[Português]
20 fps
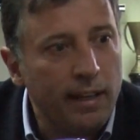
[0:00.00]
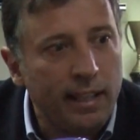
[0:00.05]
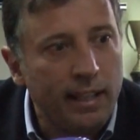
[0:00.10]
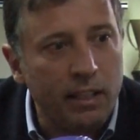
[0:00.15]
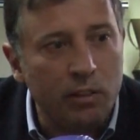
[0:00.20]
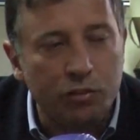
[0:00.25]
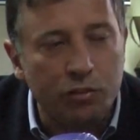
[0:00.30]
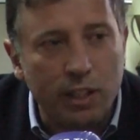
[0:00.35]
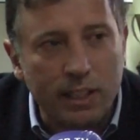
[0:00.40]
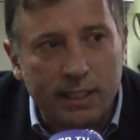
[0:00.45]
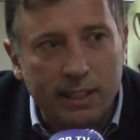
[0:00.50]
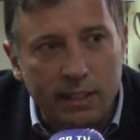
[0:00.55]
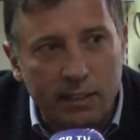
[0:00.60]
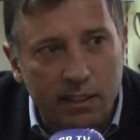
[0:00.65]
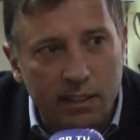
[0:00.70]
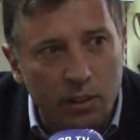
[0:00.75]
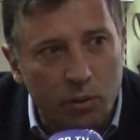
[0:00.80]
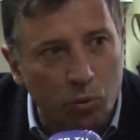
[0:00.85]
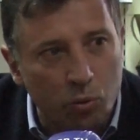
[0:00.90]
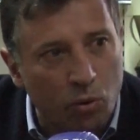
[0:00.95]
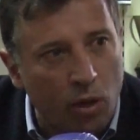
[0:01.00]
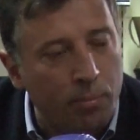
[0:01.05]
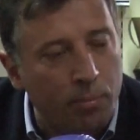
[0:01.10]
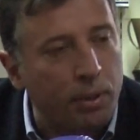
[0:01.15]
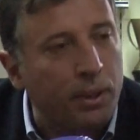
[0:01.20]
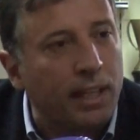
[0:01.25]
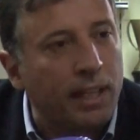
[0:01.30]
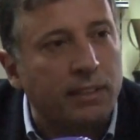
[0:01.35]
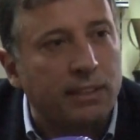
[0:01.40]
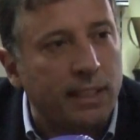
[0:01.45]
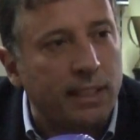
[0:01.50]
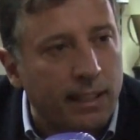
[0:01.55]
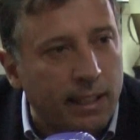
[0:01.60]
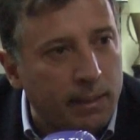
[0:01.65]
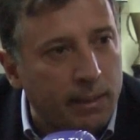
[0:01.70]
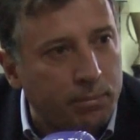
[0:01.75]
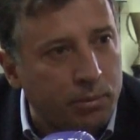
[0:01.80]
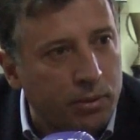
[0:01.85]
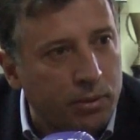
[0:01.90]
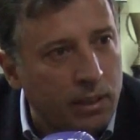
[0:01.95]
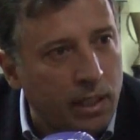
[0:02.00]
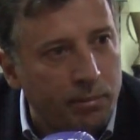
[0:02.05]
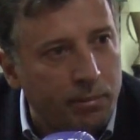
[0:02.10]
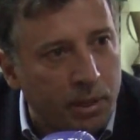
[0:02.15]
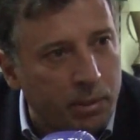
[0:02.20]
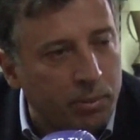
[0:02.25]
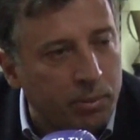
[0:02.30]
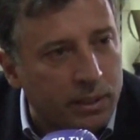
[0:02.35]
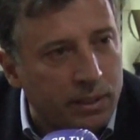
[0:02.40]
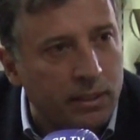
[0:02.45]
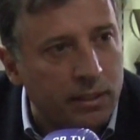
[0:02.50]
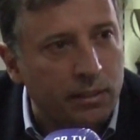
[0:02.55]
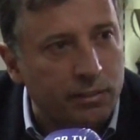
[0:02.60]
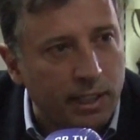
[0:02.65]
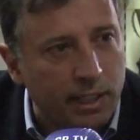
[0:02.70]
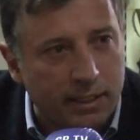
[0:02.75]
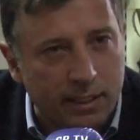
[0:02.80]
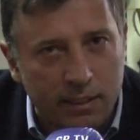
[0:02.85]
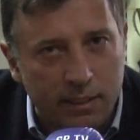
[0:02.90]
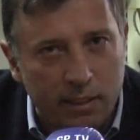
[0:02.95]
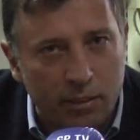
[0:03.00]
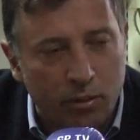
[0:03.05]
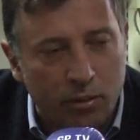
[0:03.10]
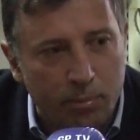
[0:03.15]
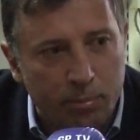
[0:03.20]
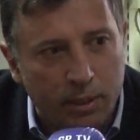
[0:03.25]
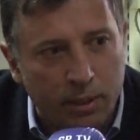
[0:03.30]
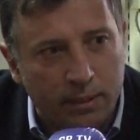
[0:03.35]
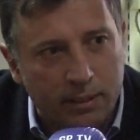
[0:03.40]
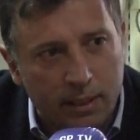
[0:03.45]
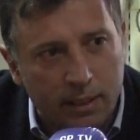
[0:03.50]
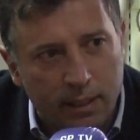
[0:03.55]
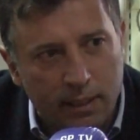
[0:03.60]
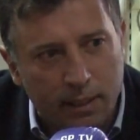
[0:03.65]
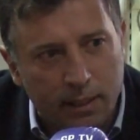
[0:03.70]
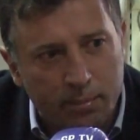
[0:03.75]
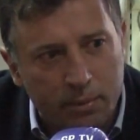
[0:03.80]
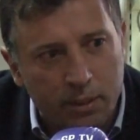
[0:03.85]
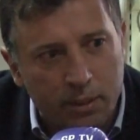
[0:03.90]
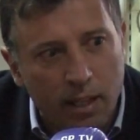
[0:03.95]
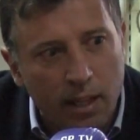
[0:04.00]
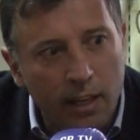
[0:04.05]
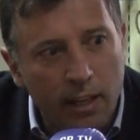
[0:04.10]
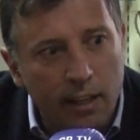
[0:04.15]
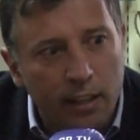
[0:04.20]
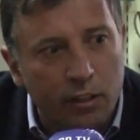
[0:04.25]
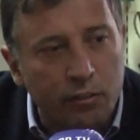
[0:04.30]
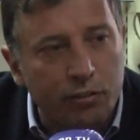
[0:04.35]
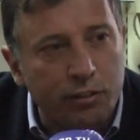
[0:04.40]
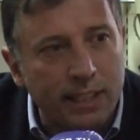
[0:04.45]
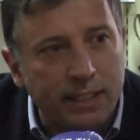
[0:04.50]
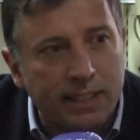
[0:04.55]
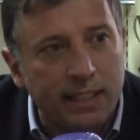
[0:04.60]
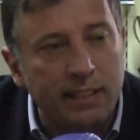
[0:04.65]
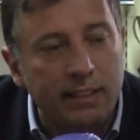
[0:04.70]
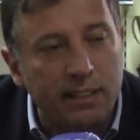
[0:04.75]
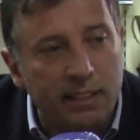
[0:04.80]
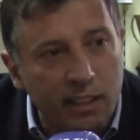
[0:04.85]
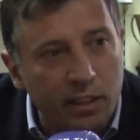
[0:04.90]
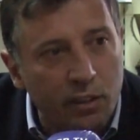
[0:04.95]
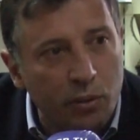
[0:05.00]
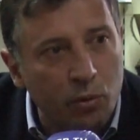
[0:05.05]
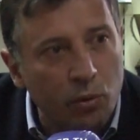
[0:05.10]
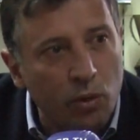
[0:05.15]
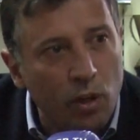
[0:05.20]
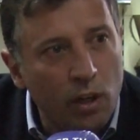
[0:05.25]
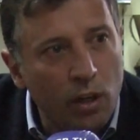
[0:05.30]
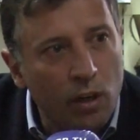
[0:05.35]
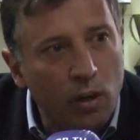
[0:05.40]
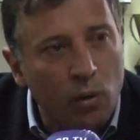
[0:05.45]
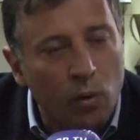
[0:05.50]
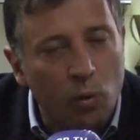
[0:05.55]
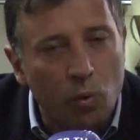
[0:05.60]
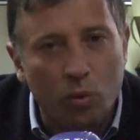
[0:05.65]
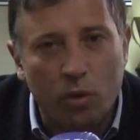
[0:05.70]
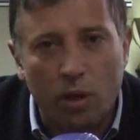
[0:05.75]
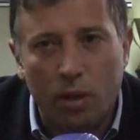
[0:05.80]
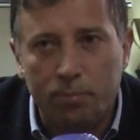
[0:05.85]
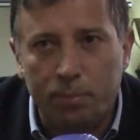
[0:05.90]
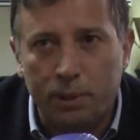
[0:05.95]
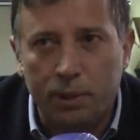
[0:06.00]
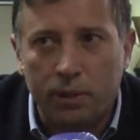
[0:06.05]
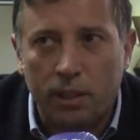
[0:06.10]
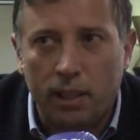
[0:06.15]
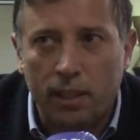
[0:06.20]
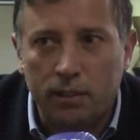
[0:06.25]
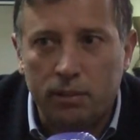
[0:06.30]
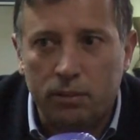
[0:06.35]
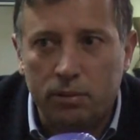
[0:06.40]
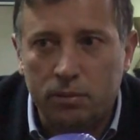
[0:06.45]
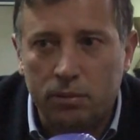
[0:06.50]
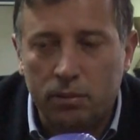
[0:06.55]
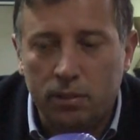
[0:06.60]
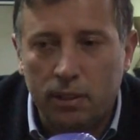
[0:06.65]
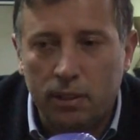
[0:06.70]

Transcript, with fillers: e não faz sentido um campeonato sem adeptos, que é mesmo assim, não faz sentido um campeonato sem adeptos, não faz sentido um campeonato